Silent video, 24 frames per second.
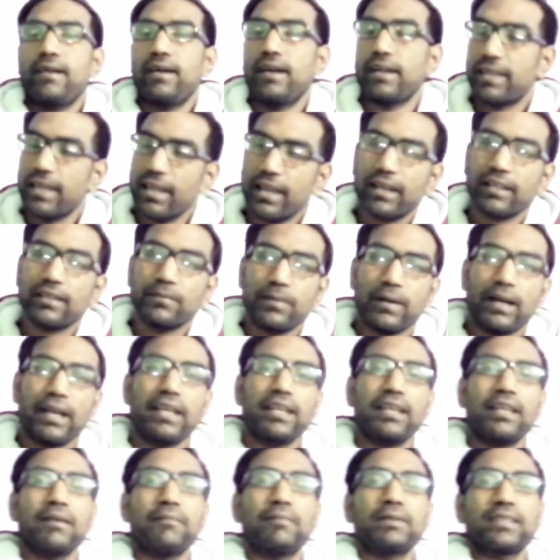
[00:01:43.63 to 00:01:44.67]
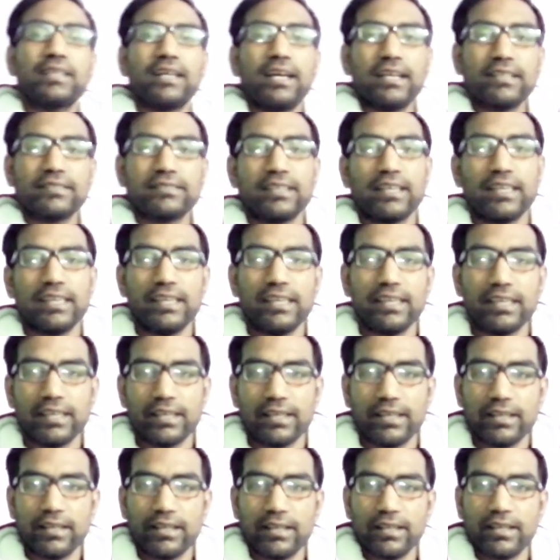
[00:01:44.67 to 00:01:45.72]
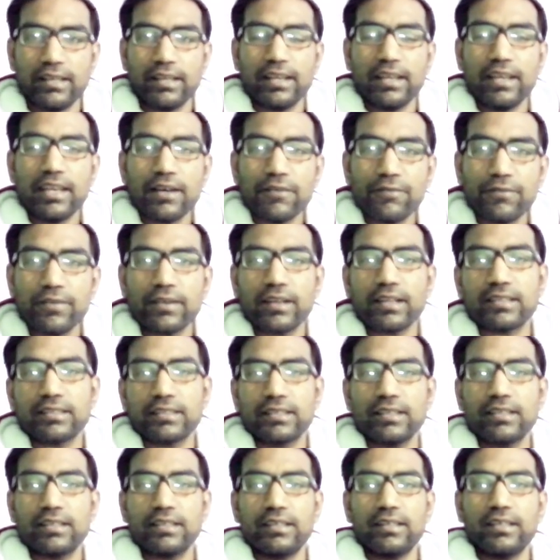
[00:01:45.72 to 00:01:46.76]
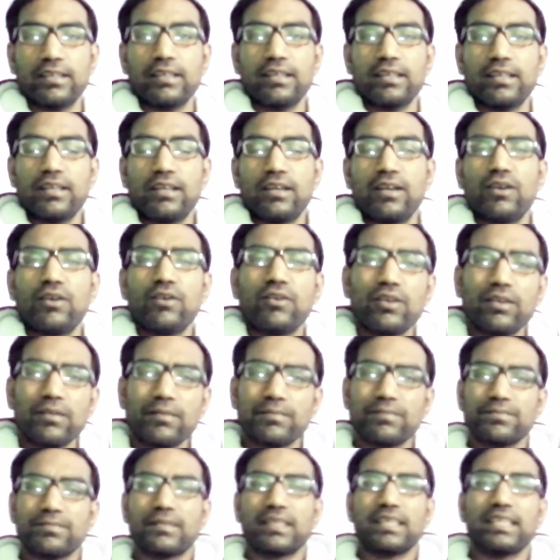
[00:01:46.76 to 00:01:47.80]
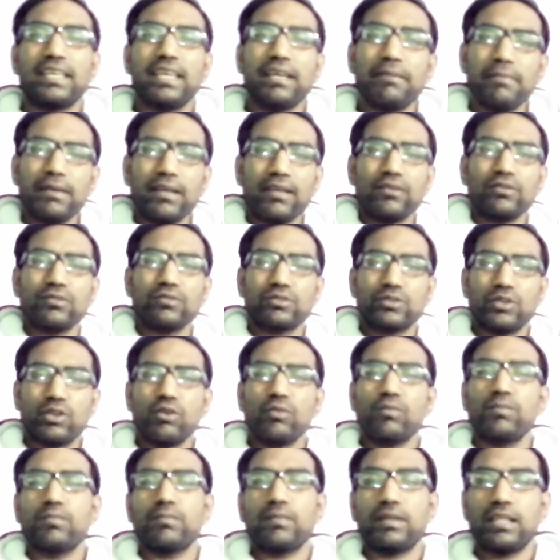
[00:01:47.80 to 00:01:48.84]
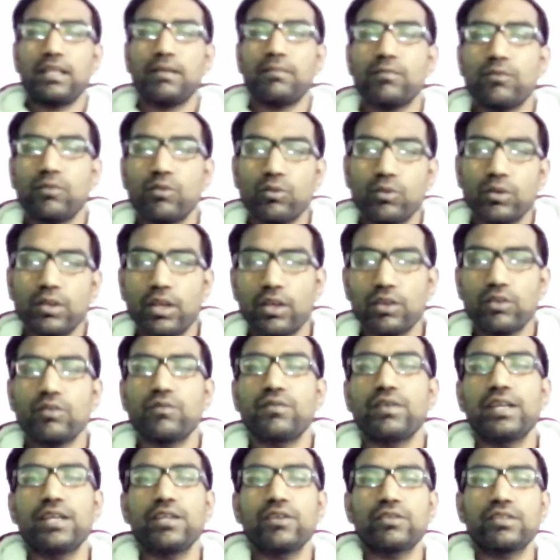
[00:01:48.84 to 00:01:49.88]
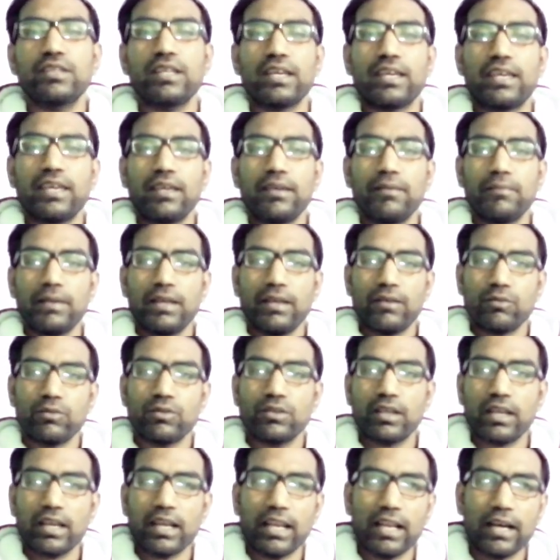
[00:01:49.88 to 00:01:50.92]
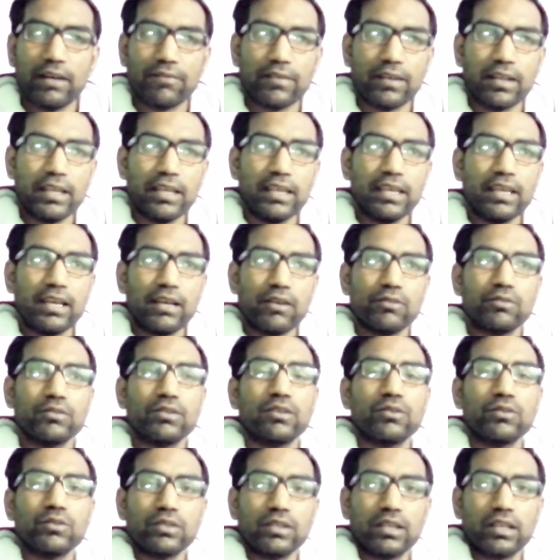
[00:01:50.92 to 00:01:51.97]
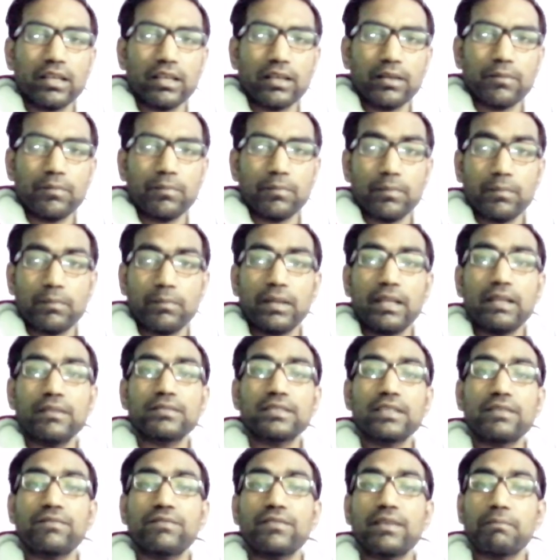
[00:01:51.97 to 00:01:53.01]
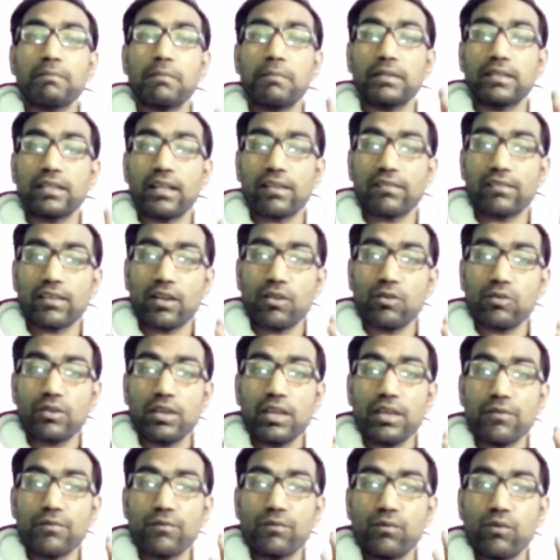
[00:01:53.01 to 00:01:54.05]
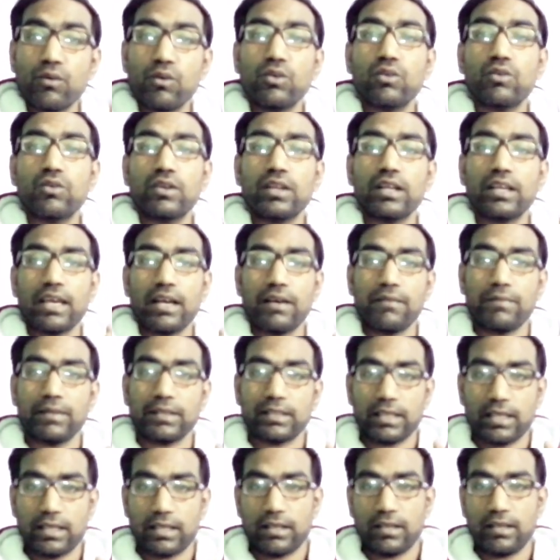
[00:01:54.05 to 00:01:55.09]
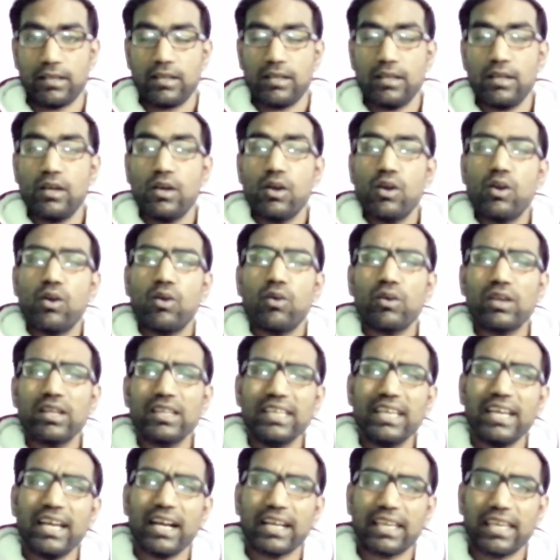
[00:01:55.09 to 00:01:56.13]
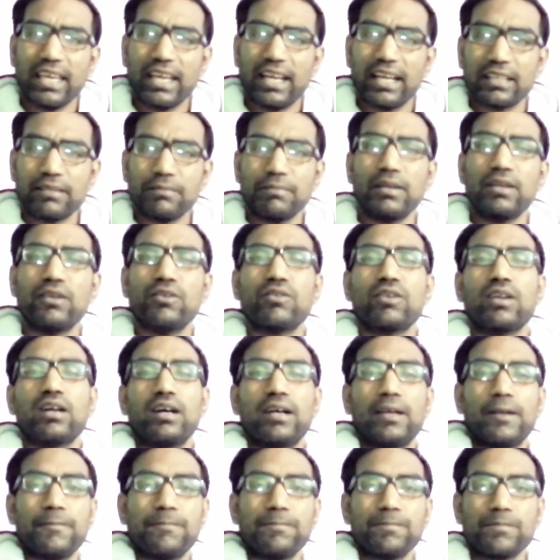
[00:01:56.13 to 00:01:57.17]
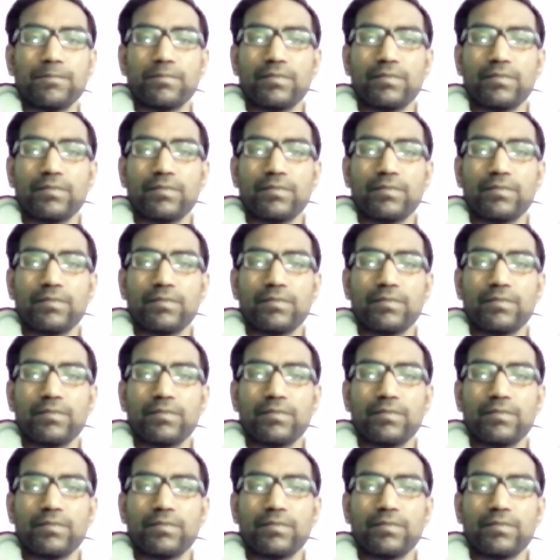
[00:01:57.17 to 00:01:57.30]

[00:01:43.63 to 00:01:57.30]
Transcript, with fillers: हकीकत भाई ने बताया सही नफ़रत और ये मैं उसके मतलब उनकी जो वीडियो देखी वे उनके खिलाफ नहीं या उन उनके मतलब सिर्फ एक बताना चाह रहा हूँ कि वो उन्होंने क्या बताया और ये हकीकत में हो रहा है